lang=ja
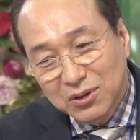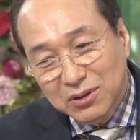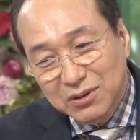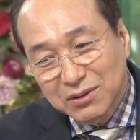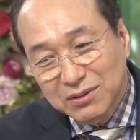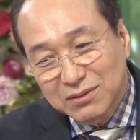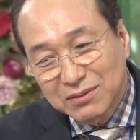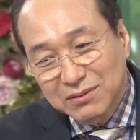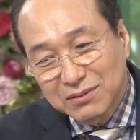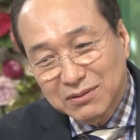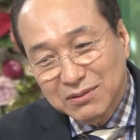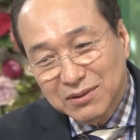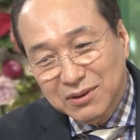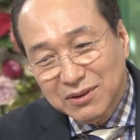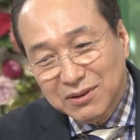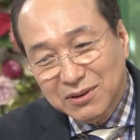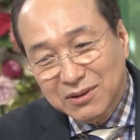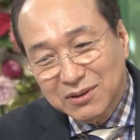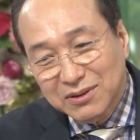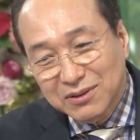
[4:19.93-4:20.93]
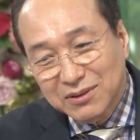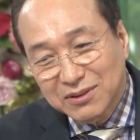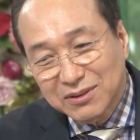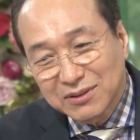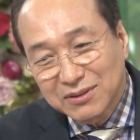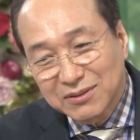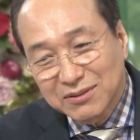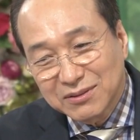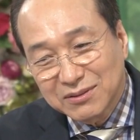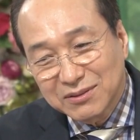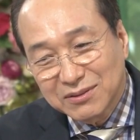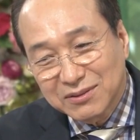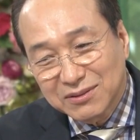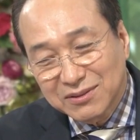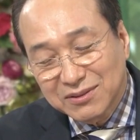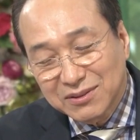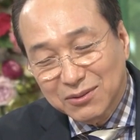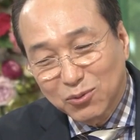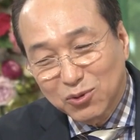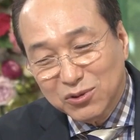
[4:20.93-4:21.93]
ー、まあなんか
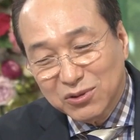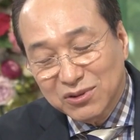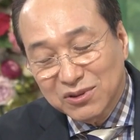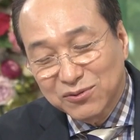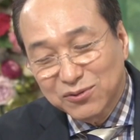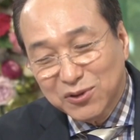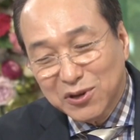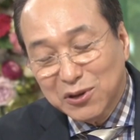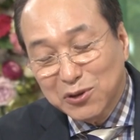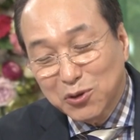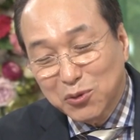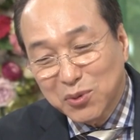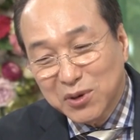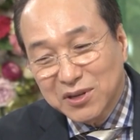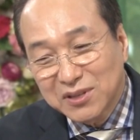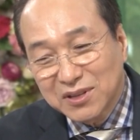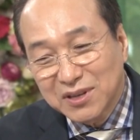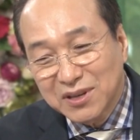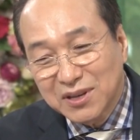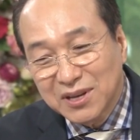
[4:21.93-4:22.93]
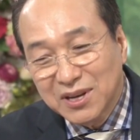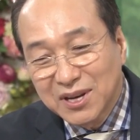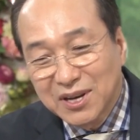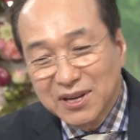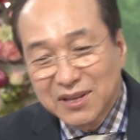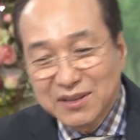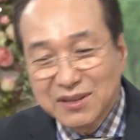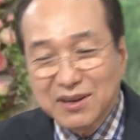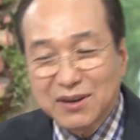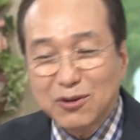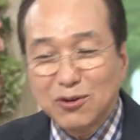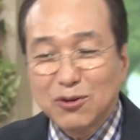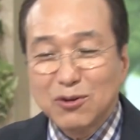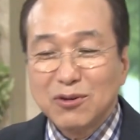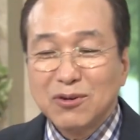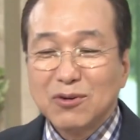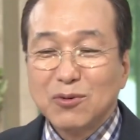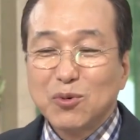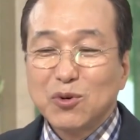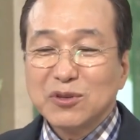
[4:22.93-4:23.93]
父兄の前でなん
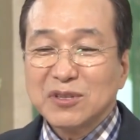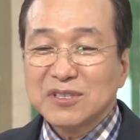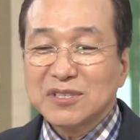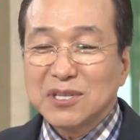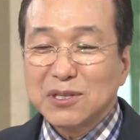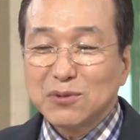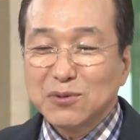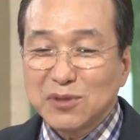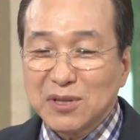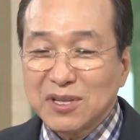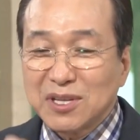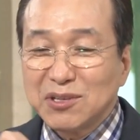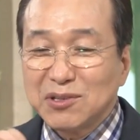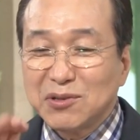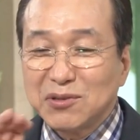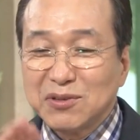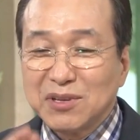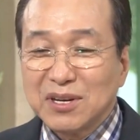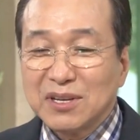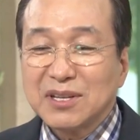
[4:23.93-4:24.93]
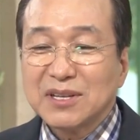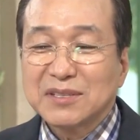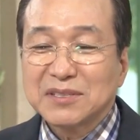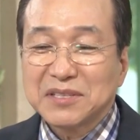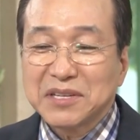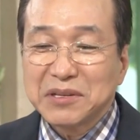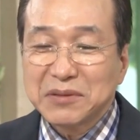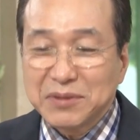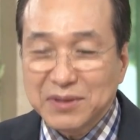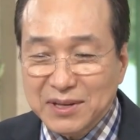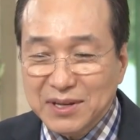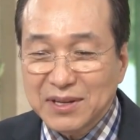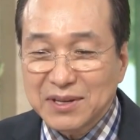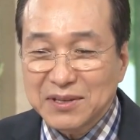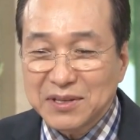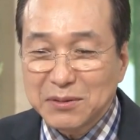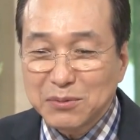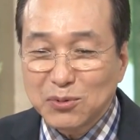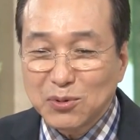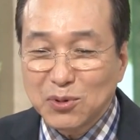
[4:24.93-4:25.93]
か覚えたセリフをただ言ってるだけなんですけど
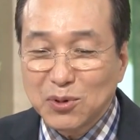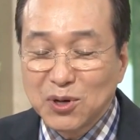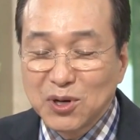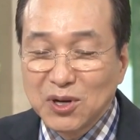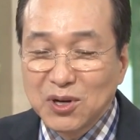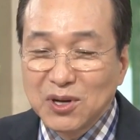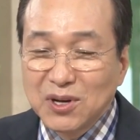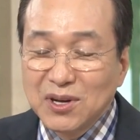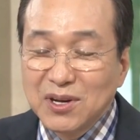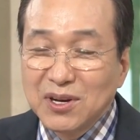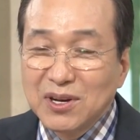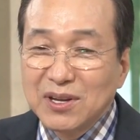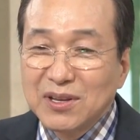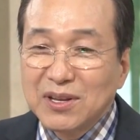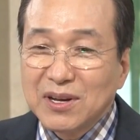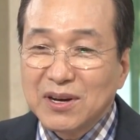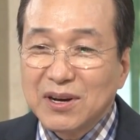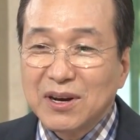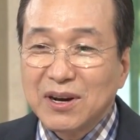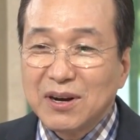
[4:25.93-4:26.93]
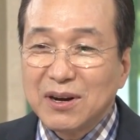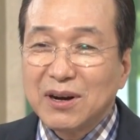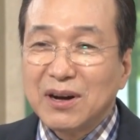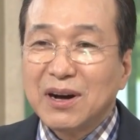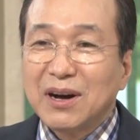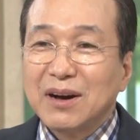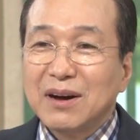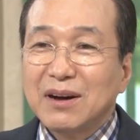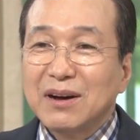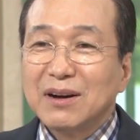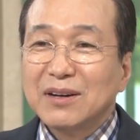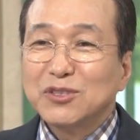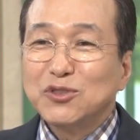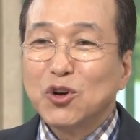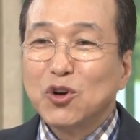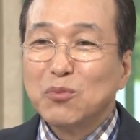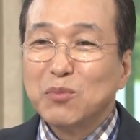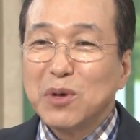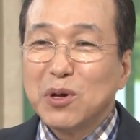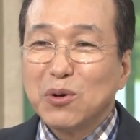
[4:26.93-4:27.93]
ね、でもなんかあ
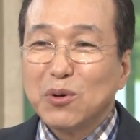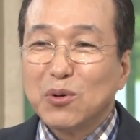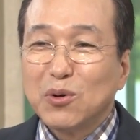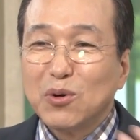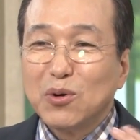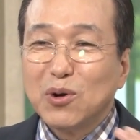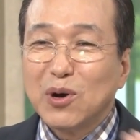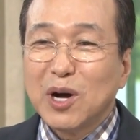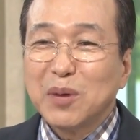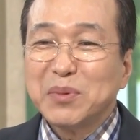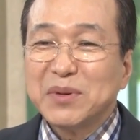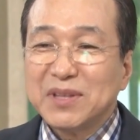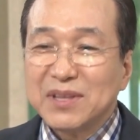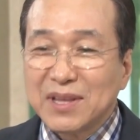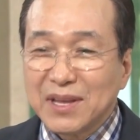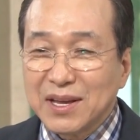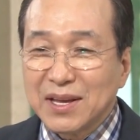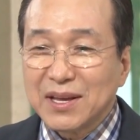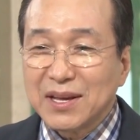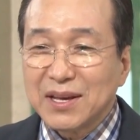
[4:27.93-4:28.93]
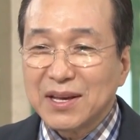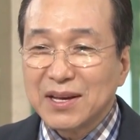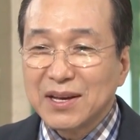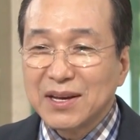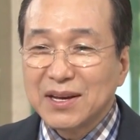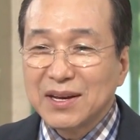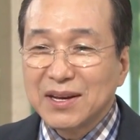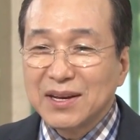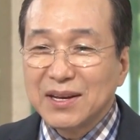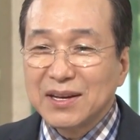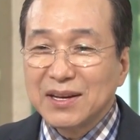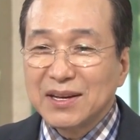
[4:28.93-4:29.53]
照明をこう浴びて